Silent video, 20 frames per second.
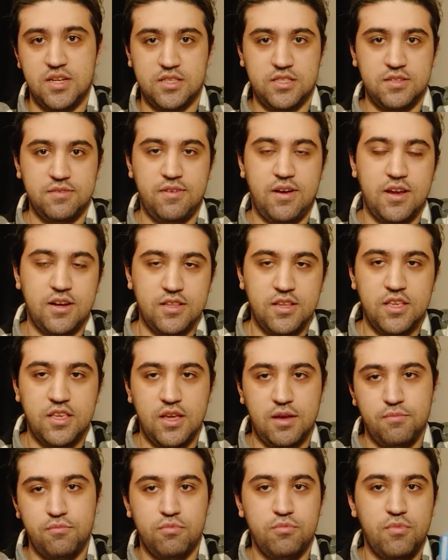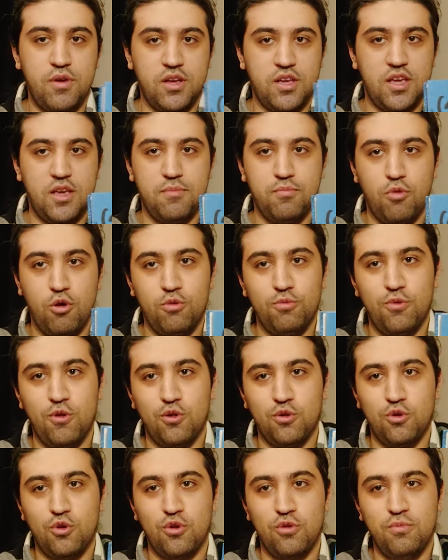lira civarındayken bu mangayı bol
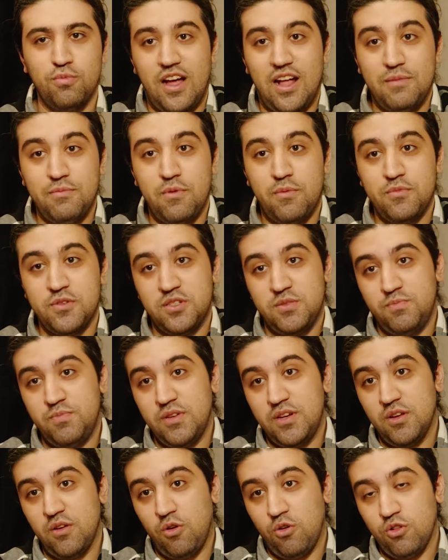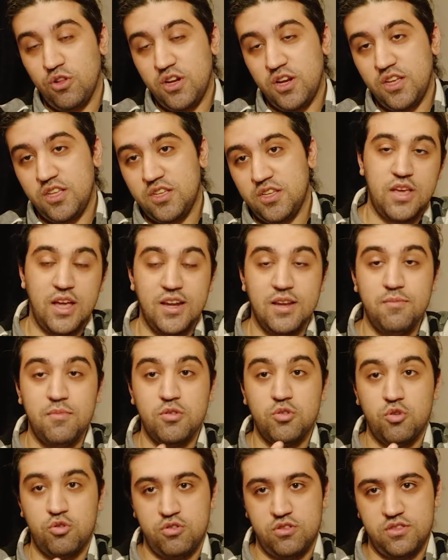bol görüp almamış biri olarak kendime
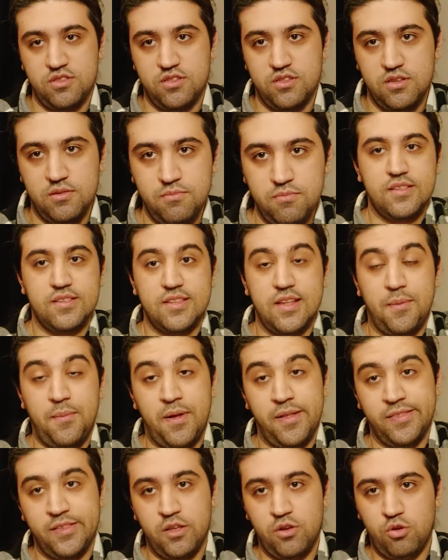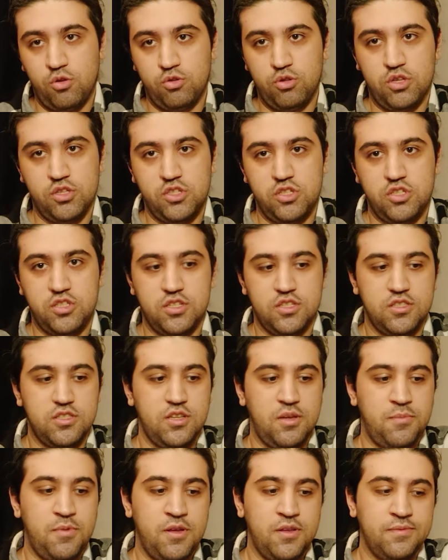çok kızdığım zamanlar oldu açıkçası
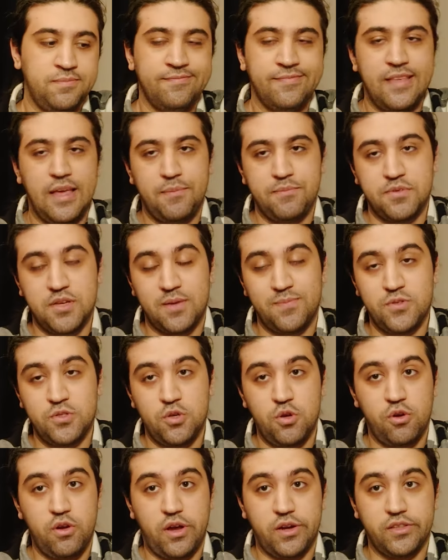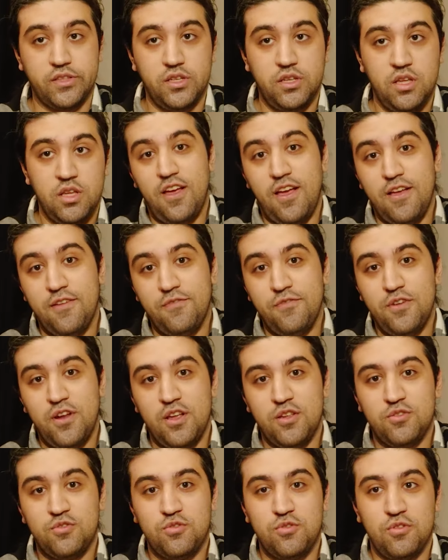ama yapacak bir şey yok artık.
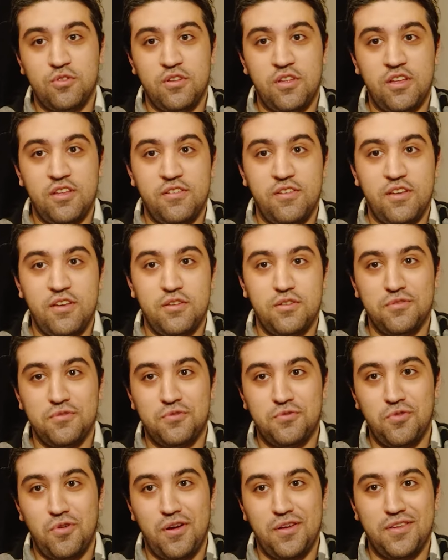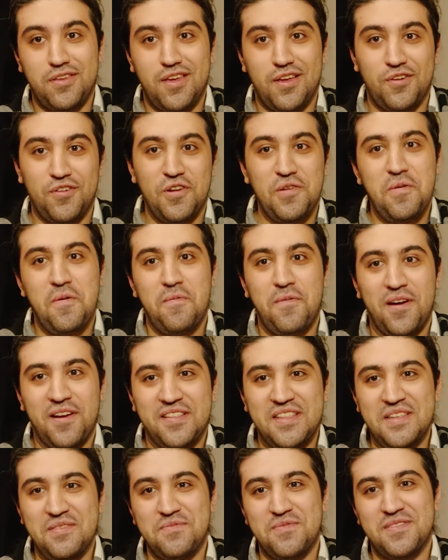Enflasyona ve şu anki ekonomiye
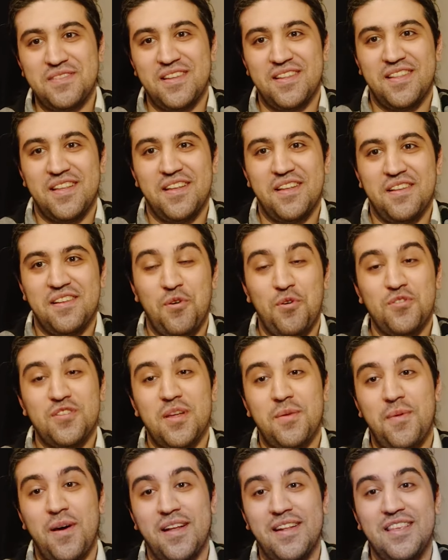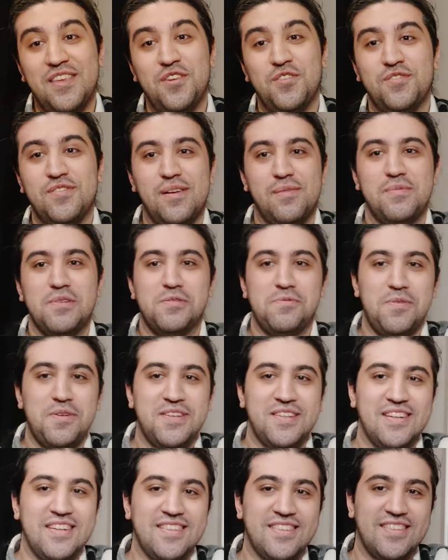baktığımızda da o zaman
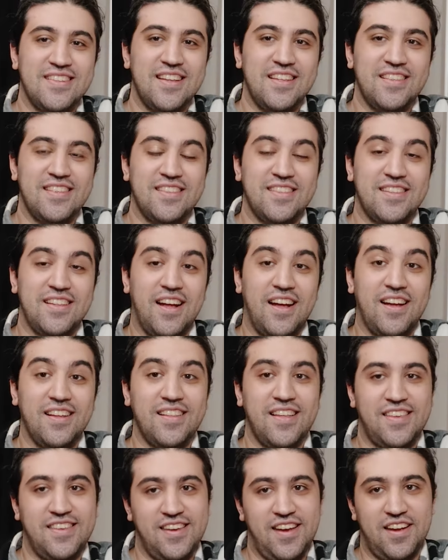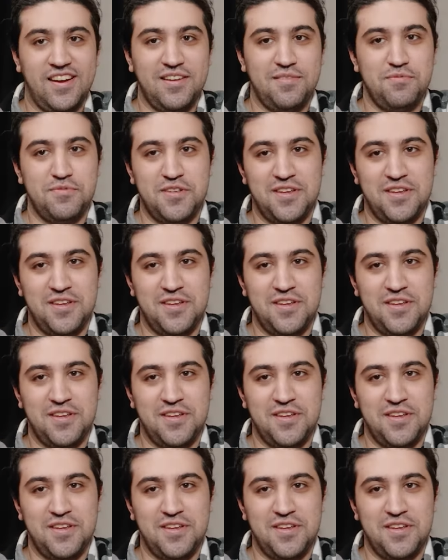265 lirasından daha da karlı bir